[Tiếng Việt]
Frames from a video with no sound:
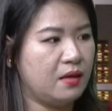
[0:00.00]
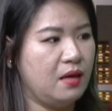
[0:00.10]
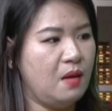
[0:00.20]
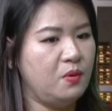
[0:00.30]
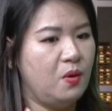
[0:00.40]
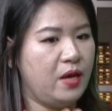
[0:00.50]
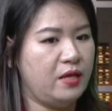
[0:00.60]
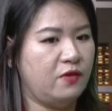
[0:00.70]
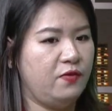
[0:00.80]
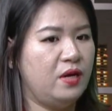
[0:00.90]
cái góc độ
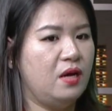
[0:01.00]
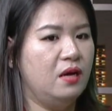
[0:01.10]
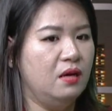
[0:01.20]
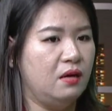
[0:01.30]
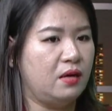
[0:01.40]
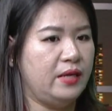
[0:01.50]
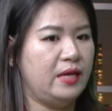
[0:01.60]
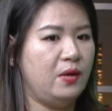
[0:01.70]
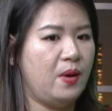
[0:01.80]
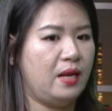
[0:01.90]
nghề giáo viên ở cái
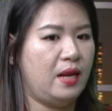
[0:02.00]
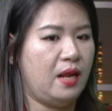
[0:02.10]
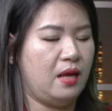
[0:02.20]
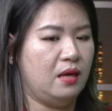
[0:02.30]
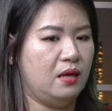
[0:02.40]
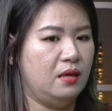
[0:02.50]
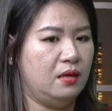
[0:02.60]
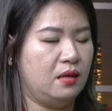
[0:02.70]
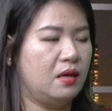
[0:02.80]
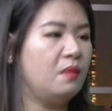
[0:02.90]
giai đoạn ở ở
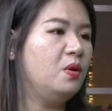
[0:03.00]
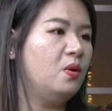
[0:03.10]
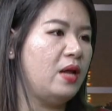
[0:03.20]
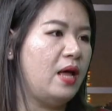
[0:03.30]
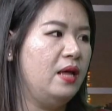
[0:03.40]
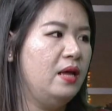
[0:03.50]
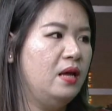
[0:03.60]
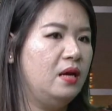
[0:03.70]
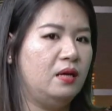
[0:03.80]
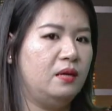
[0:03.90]
ở góc độ là
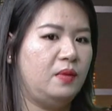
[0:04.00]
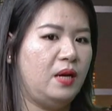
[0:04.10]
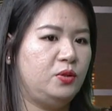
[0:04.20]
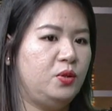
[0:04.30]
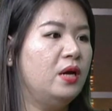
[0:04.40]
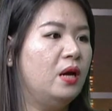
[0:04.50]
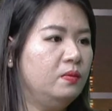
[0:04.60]
um, là truyền thống